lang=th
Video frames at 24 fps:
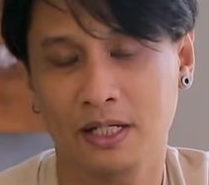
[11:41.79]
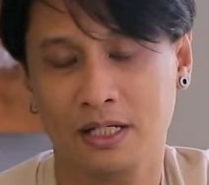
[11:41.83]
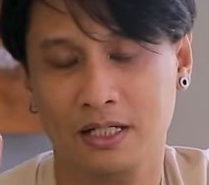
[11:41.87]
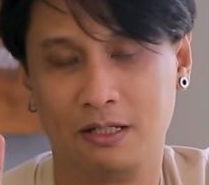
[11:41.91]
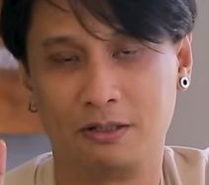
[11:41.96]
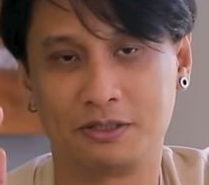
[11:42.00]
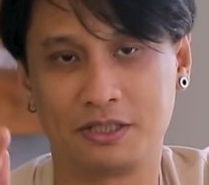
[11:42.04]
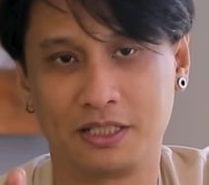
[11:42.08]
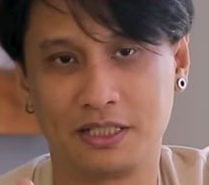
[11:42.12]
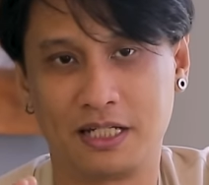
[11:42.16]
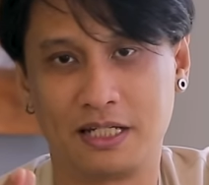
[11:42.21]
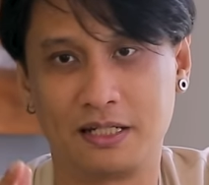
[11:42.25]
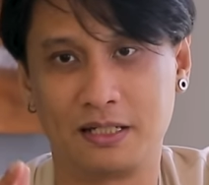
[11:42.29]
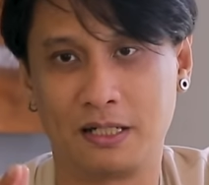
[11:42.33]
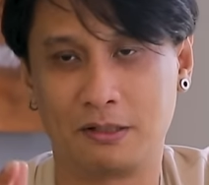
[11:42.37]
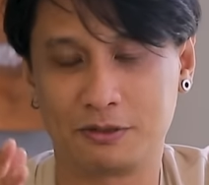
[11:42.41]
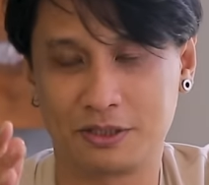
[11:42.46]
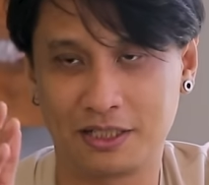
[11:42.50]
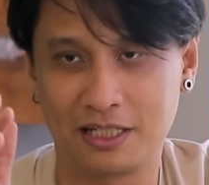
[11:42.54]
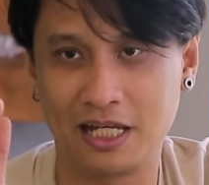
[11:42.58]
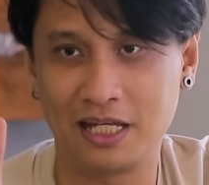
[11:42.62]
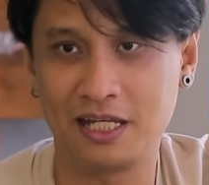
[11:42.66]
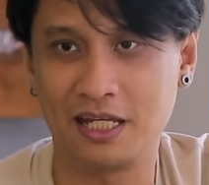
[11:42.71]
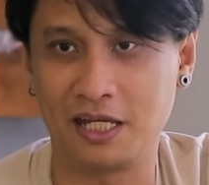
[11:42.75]
เราจะเรา
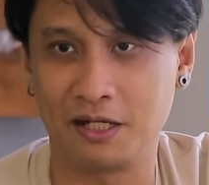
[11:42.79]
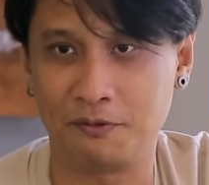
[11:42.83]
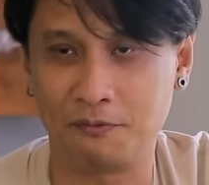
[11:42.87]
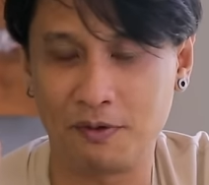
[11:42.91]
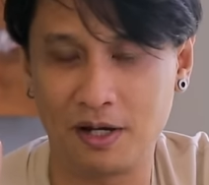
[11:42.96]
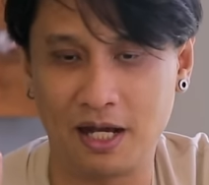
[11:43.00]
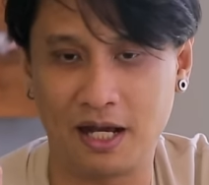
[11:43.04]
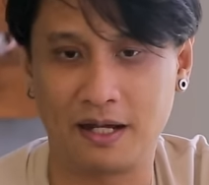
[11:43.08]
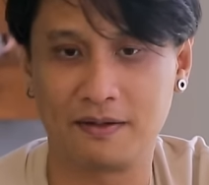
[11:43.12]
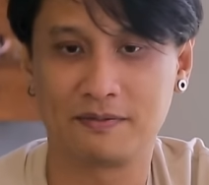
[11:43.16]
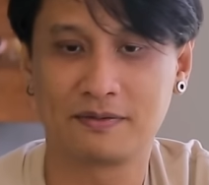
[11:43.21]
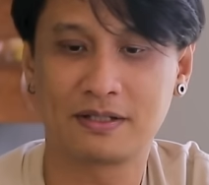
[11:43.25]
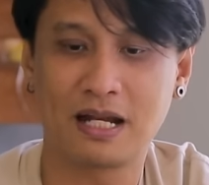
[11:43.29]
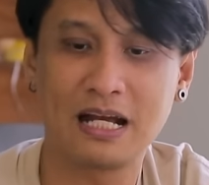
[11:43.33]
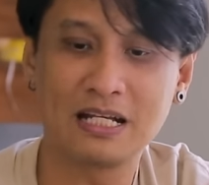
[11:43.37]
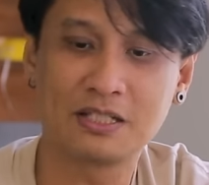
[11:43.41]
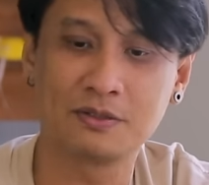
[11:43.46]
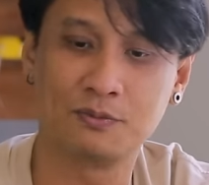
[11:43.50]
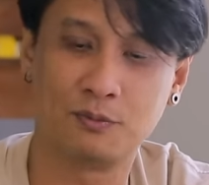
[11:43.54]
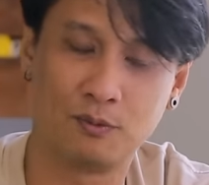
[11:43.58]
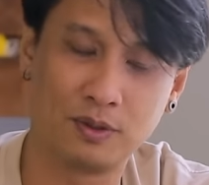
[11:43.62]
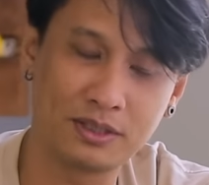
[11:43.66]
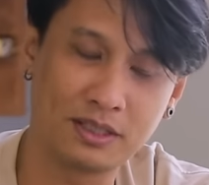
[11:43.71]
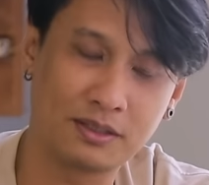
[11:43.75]
จะได้เห็นว่าถ้าส
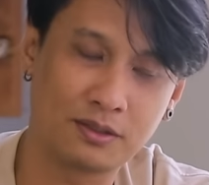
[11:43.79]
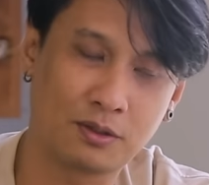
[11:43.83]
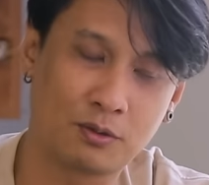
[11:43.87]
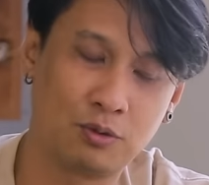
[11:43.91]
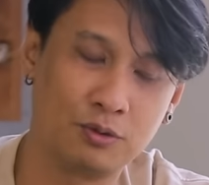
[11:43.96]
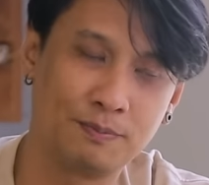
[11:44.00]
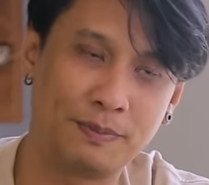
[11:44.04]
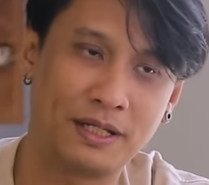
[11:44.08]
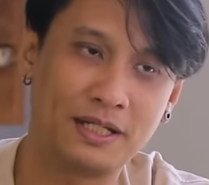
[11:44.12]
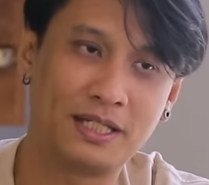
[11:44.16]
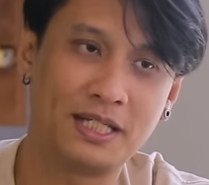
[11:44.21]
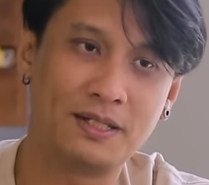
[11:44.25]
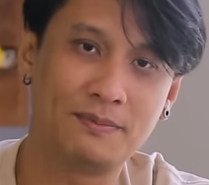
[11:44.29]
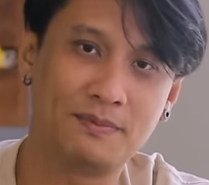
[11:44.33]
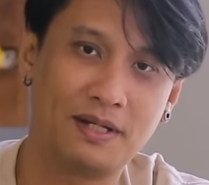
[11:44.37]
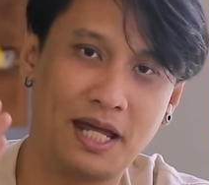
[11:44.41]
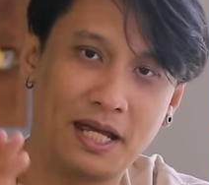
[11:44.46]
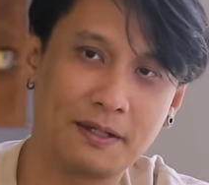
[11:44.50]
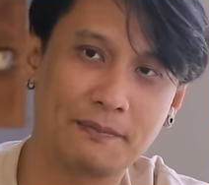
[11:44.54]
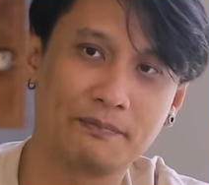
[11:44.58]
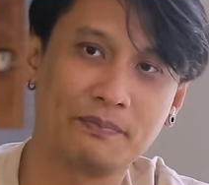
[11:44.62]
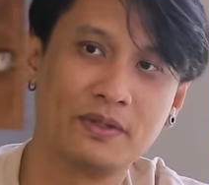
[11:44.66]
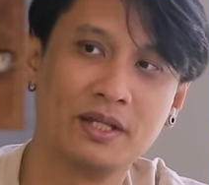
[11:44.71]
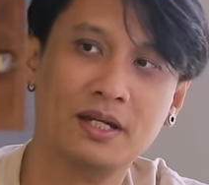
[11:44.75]
มมติคุณเป็นทีม
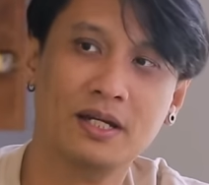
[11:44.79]
เล็ก